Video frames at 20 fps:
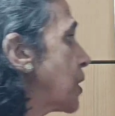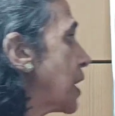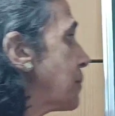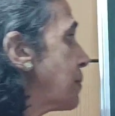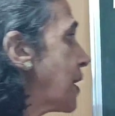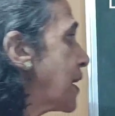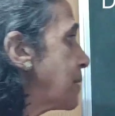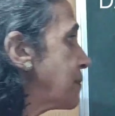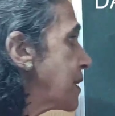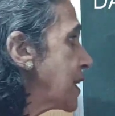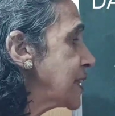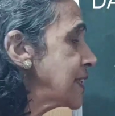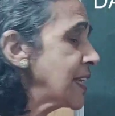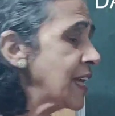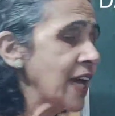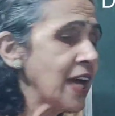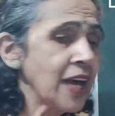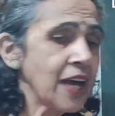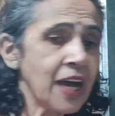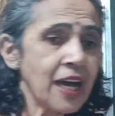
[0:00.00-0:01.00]
कई बार हम कहते
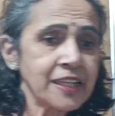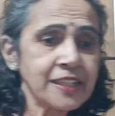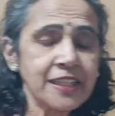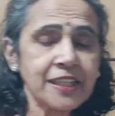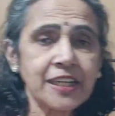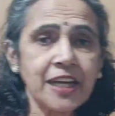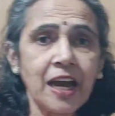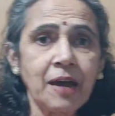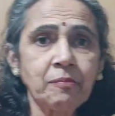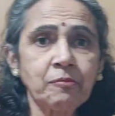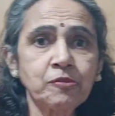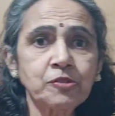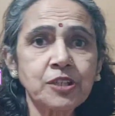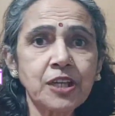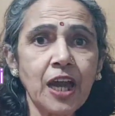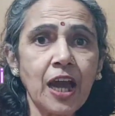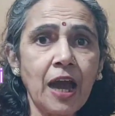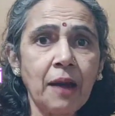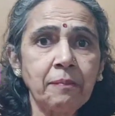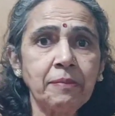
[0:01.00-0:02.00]
हैं ये काम
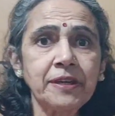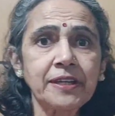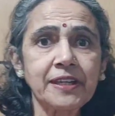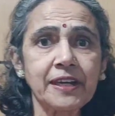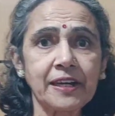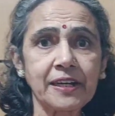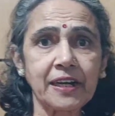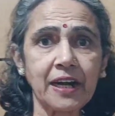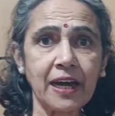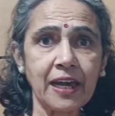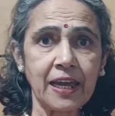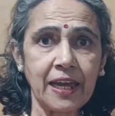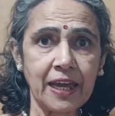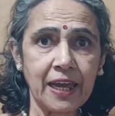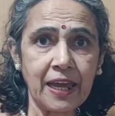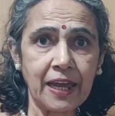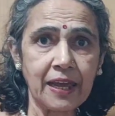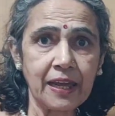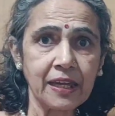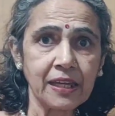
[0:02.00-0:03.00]
मुझे अभी करना
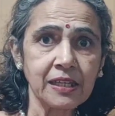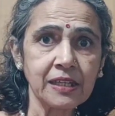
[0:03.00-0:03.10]
है